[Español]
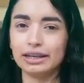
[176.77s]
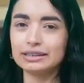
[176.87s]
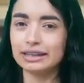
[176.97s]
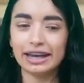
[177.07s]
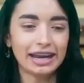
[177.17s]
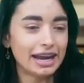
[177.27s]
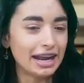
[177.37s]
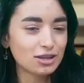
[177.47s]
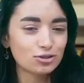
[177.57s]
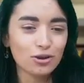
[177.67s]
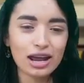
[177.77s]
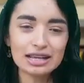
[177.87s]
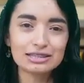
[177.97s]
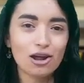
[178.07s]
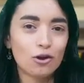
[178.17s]
Y es que eso
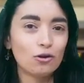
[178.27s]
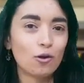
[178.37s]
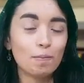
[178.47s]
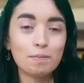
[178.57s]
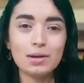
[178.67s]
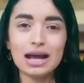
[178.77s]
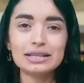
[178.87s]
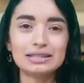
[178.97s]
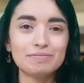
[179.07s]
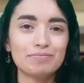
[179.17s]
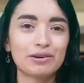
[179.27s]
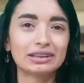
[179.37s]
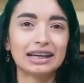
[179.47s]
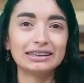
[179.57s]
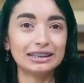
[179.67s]
es lo más
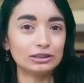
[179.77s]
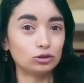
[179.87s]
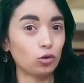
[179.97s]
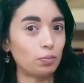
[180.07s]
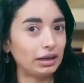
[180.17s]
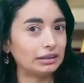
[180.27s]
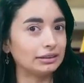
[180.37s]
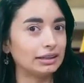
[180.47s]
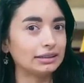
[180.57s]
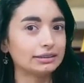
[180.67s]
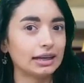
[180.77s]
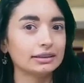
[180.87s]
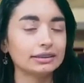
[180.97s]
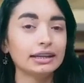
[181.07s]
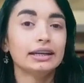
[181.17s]
importante y súper
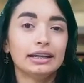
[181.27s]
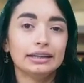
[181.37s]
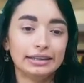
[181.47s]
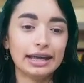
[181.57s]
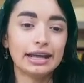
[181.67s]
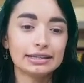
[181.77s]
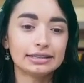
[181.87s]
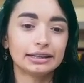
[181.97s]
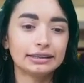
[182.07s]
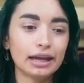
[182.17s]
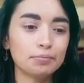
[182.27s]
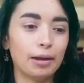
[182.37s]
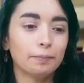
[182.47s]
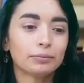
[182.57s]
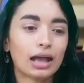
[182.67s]
interesante de este
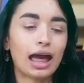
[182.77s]
tema.